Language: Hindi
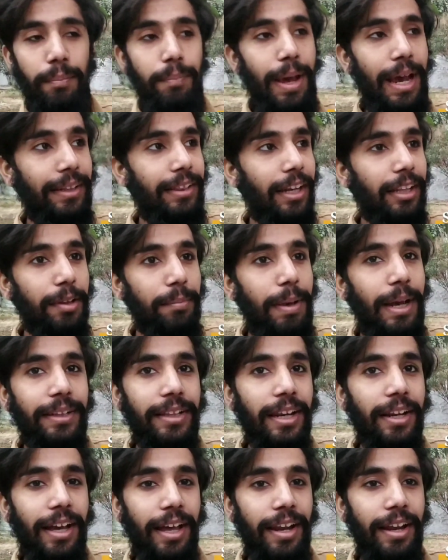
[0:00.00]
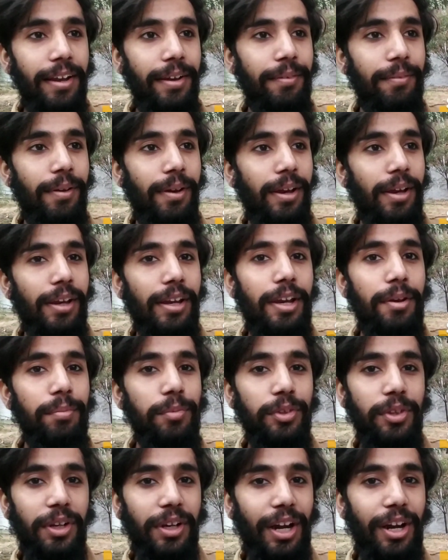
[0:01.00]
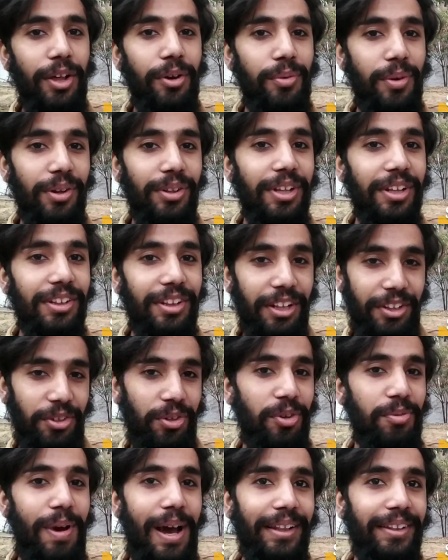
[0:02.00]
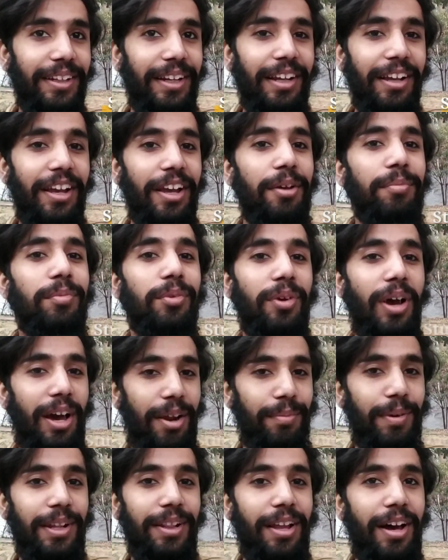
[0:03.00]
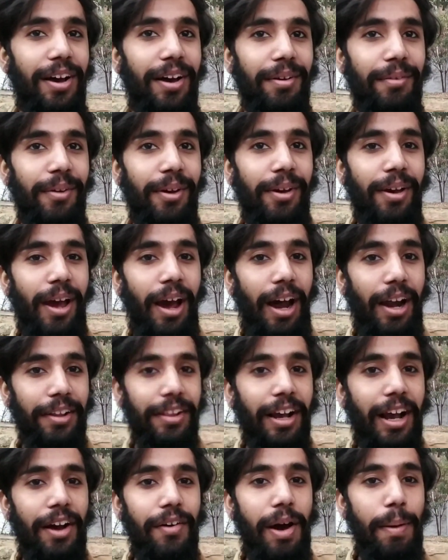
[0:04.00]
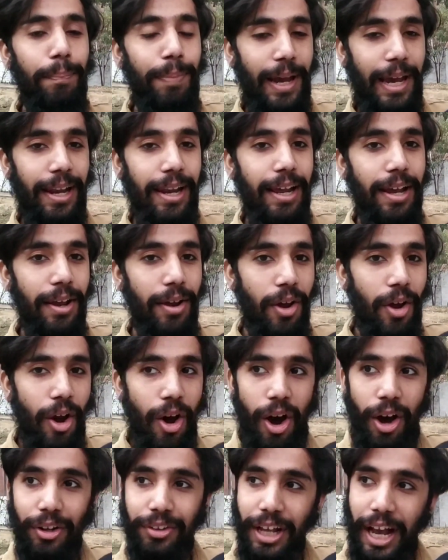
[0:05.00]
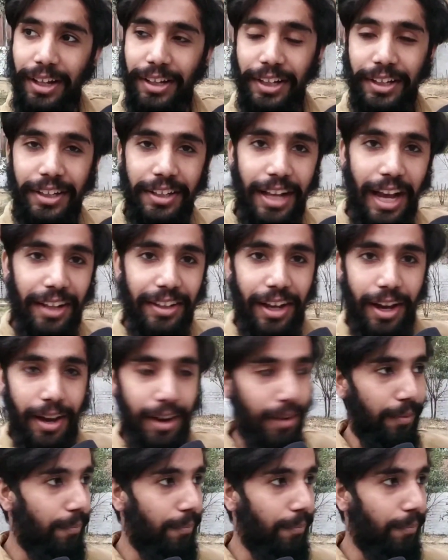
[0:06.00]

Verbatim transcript: बेहतर से बेहतर करें एम से खड़े हुए हैं तो इससे अच्छी कोई बात ही नहीं है एम का हर बंदा हर जगह वहाँ फैले और ज़्यादा से ज़्यादा